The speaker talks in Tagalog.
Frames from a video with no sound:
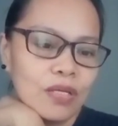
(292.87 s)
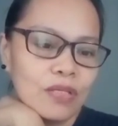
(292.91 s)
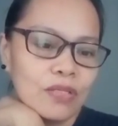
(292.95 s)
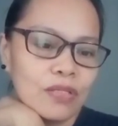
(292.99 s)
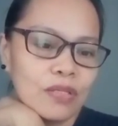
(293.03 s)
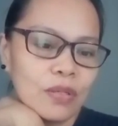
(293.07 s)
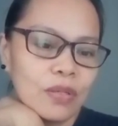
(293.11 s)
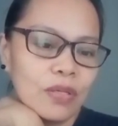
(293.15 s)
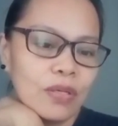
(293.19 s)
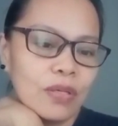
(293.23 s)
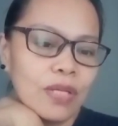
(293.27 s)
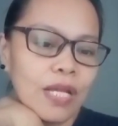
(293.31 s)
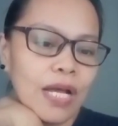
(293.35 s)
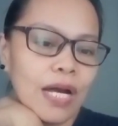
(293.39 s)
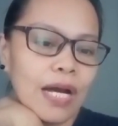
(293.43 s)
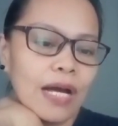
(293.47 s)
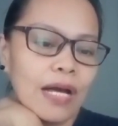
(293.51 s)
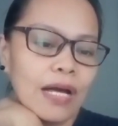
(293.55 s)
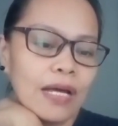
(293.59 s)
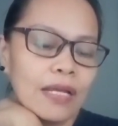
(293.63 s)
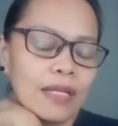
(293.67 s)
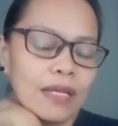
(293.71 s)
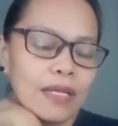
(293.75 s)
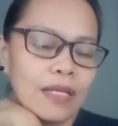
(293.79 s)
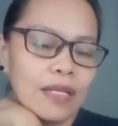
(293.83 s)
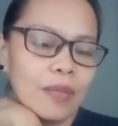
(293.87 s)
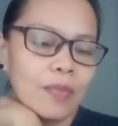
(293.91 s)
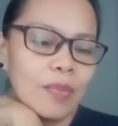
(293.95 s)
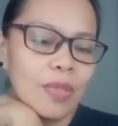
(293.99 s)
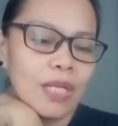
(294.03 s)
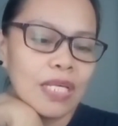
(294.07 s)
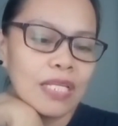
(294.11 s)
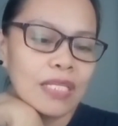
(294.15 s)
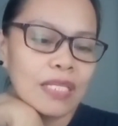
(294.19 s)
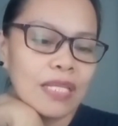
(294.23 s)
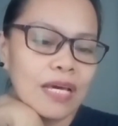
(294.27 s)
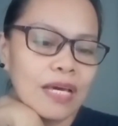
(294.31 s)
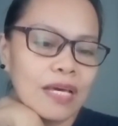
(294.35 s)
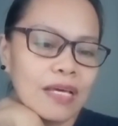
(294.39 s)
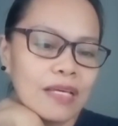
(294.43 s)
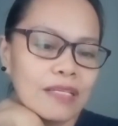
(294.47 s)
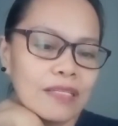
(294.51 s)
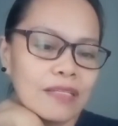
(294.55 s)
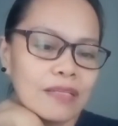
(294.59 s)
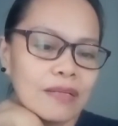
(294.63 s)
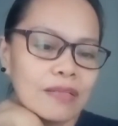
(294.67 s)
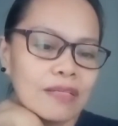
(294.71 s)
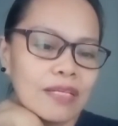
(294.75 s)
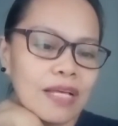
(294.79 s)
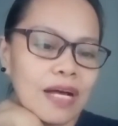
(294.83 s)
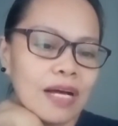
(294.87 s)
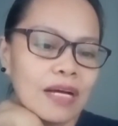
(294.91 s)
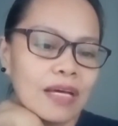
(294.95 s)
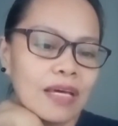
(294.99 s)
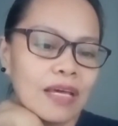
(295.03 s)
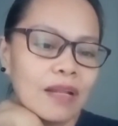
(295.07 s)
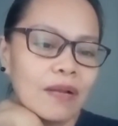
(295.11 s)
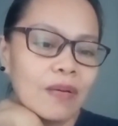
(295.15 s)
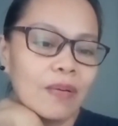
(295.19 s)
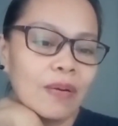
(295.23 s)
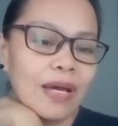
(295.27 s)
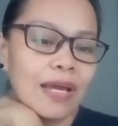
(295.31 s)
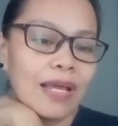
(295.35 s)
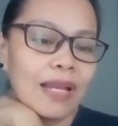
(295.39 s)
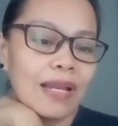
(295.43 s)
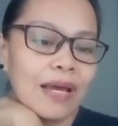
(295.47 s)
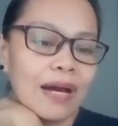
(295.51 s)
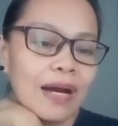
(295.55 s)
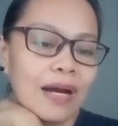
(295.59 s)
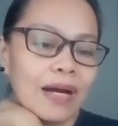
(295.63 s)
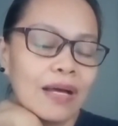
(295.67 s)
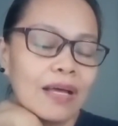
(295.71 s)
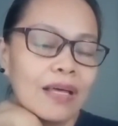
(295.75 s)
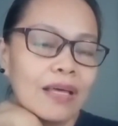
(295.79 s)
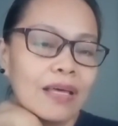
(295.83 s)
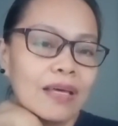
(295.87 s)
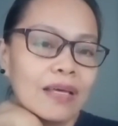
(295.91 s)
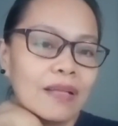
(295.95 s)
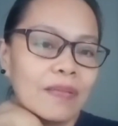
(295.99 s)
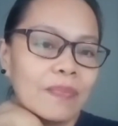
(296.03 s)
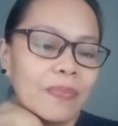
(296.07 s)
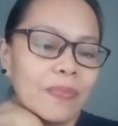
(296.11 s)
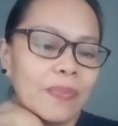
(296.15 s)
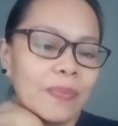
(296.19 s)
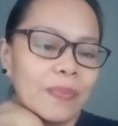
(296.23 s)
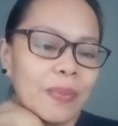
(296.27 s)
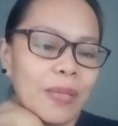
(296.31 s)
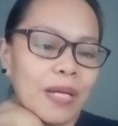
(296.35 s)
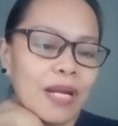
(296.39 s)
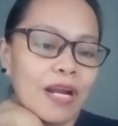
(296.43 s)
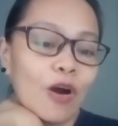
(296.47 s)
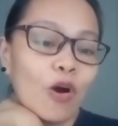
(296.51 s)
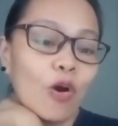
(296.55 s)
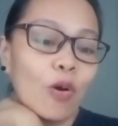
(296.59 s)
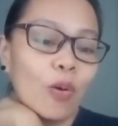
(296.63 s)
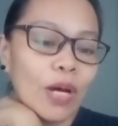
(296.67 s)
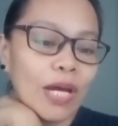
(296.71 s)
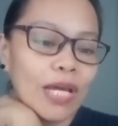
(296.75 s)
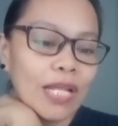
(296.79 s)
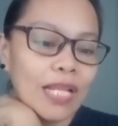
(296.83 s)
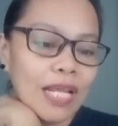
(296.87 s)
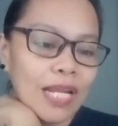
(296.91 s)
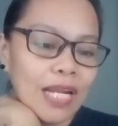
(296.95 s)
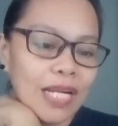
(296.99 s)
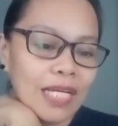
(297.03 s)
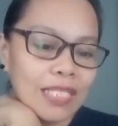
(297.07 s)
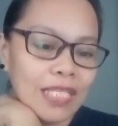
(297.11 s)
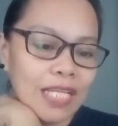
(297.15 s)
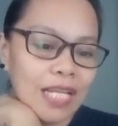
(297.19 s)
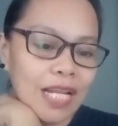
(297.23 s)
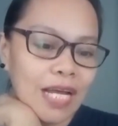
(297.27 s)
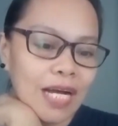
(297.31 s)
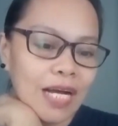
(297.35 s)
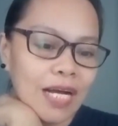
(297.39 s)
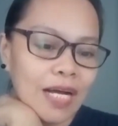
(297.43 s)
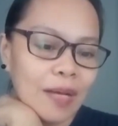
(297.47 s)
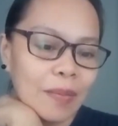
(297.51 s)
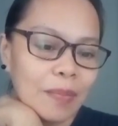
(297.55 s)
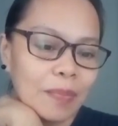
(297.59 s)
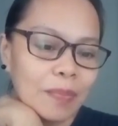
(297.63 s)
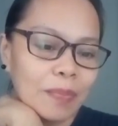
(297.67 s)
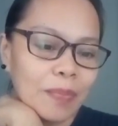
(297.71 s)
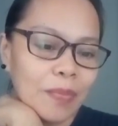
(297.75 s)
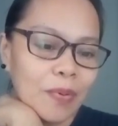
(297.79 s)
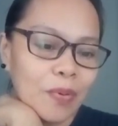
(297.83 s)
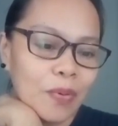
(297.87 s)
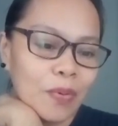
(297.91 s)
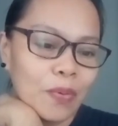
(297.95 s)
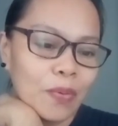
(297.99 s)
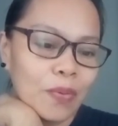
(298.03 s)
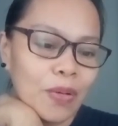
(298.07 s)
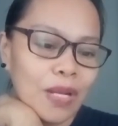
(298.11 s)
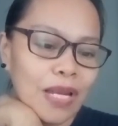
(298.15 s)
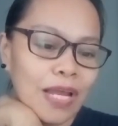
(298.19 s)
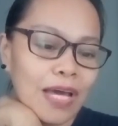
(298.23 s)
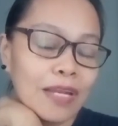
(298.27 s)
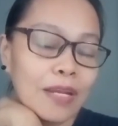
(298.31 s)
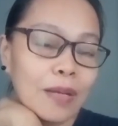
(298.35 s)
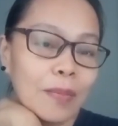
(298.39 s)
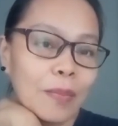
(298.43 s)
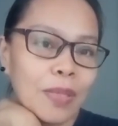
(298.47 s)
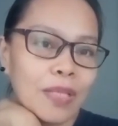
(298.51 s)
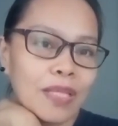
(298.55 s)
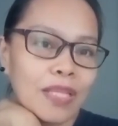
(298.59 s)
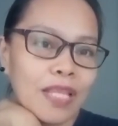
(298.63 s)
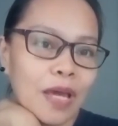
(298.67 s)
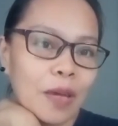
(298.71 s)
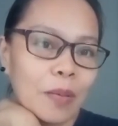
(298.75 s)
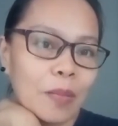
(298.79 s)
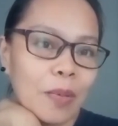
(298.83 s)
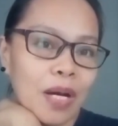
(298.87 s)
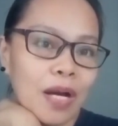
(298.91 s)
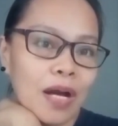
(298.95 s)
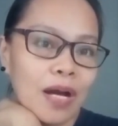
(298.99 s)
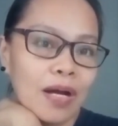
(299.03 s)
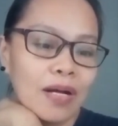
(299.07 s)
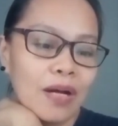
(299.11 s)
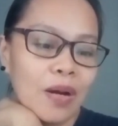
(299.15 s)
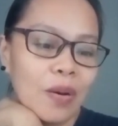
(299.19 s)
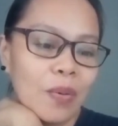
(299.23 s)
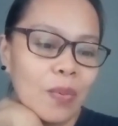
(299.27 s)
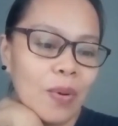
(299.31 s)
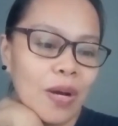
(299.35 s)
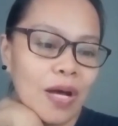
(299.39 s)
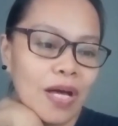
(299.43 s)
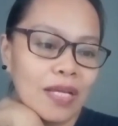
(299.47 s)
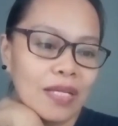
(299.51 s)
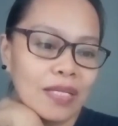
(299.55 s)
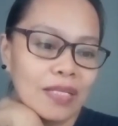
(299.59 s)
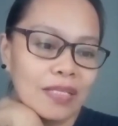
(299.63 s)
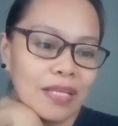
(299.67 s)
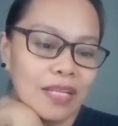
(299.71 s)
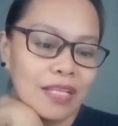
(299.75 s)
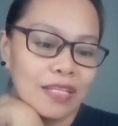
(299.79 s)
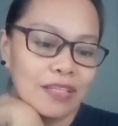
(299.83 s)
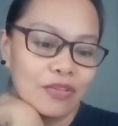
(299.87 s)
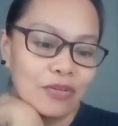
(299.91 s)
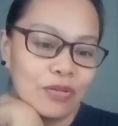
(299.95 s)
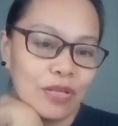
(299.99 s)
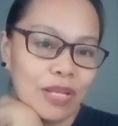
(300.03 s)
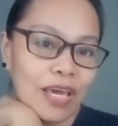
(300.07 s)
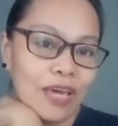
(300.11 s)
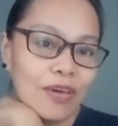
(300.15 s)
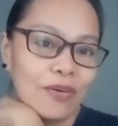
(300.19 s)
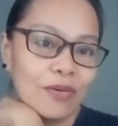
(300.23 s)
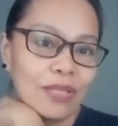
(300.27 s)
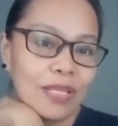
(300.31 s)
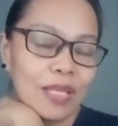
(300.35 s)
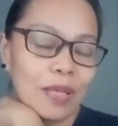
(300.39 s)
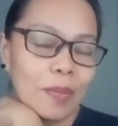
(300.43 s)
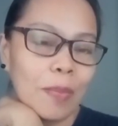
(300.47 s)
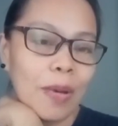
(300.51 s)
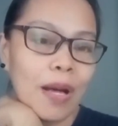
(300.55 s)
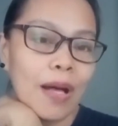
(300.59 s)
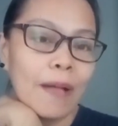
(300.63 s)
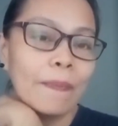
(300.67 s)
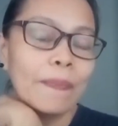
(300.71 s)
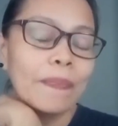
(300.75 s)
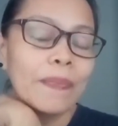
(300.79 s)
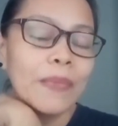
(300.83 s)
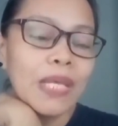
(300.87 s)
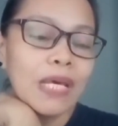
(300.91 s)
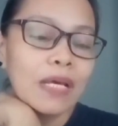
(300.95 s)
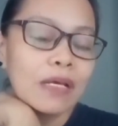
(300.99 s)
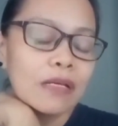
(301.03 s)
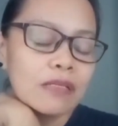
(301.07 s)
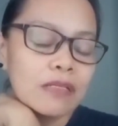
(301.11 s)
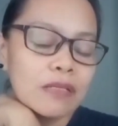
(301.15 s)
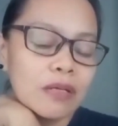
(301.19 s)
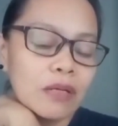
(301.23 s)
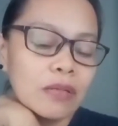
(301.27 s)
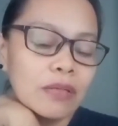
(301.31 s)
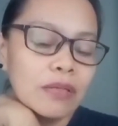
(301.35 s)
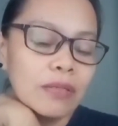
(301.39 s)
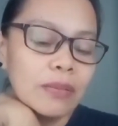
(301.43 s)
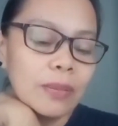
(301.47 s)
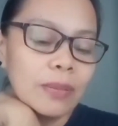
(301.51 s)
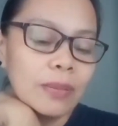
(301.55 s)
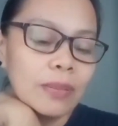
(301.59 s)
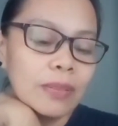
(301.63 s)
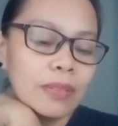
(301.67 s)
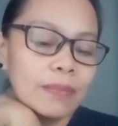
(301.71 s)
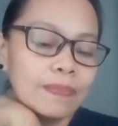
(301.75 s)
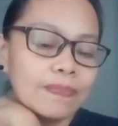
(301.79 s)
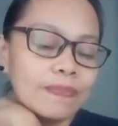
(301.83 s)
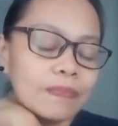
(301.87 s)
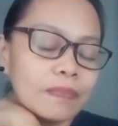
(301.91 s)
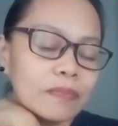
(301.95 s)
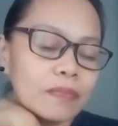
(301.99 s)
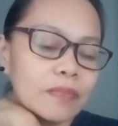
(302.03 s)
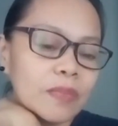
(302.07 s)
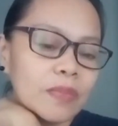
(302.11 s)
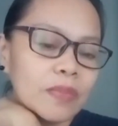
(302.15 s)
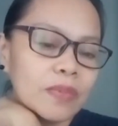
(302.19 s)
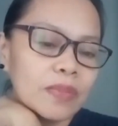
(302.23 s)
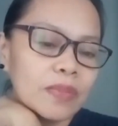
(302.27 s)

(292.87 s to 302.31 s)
So, yun na nga, na-demonetize. So, sa akin, okay lang parang okay na lang tinanggap ko. Wala naman tayong magagawa. Nandun na yun, ba diba? So, yun,